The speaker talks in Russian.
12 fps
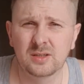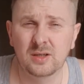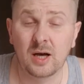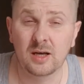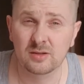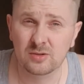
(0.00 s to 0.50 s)

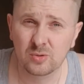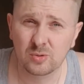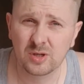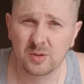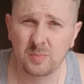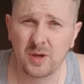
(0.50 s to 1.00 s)
а
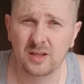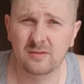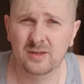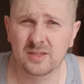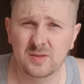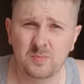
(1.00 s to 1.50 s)

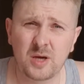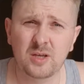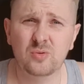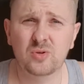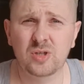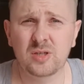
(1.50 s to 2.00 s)

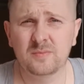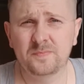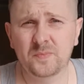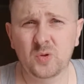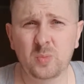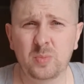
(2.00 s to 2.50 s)
45-25 уже
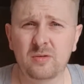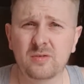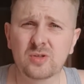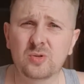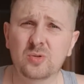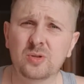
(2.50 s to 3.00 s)
топливо
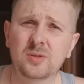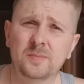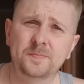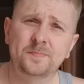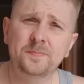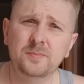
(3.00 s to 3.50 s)
стоит.
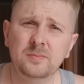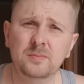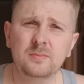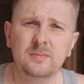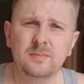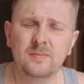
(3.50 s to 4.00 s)

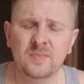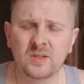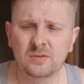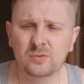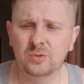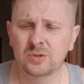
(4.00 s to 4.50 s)

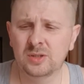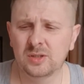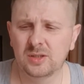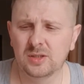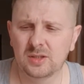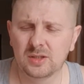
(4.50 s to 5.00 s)
Вот.
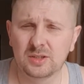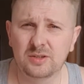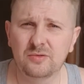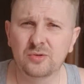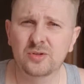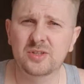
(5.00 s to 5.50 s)

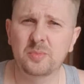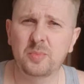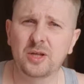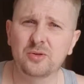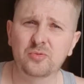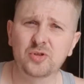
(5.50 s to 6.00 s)

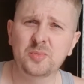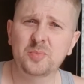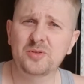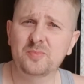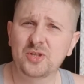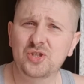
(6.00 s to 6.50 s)
95 уже
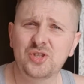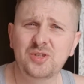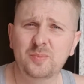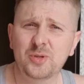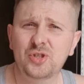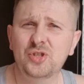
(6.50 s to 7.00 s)
почти,
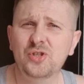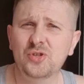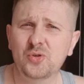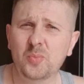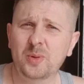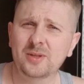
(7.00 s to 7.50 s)
почти
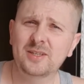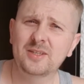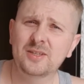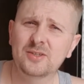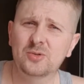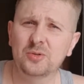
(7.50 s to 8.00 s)
что
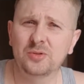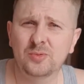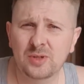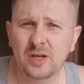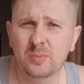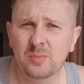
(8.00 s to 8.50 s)
полтинник стоит.
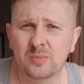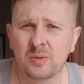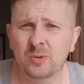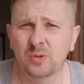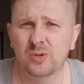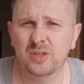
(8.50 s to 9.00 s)
Ну, как бы на
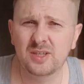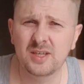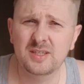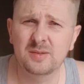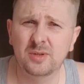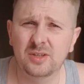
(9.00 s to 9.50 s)
моторе не
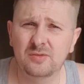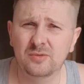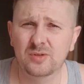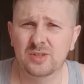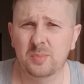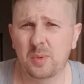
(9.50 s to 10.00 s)
ездим на
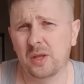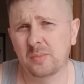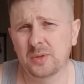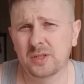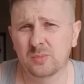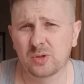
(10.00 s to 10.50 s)
95-м,
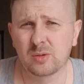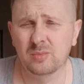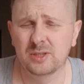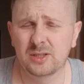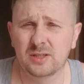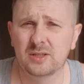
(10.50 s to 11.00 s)
поэтому как бы
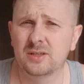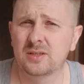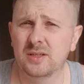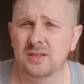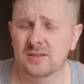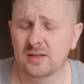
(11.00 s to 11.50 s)
не
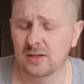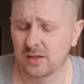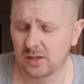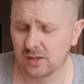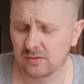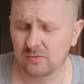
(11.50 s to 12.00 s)
интересно.
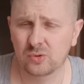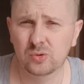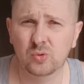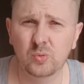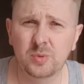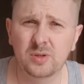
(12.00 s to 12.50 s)
Вот,
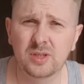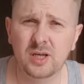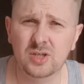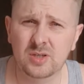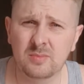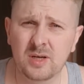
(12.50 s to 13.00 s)
купил
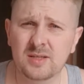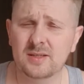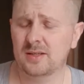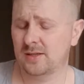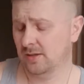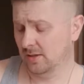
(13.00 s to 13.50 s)
также
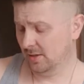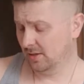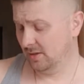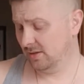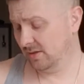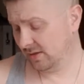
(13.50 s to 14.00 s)
масло,
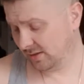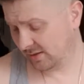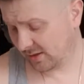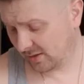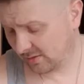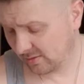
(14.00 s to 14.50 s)

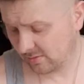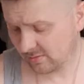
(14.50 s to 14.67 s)
заказал